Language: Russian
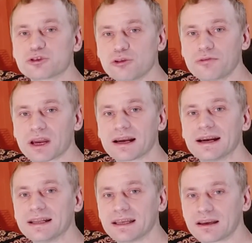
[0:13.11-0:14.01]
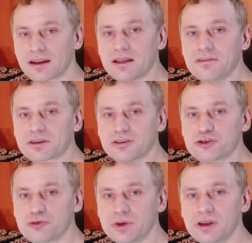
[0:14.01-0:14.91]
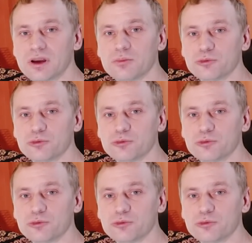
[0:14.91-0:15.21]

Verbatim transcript: условиях этой коронавирусной чумы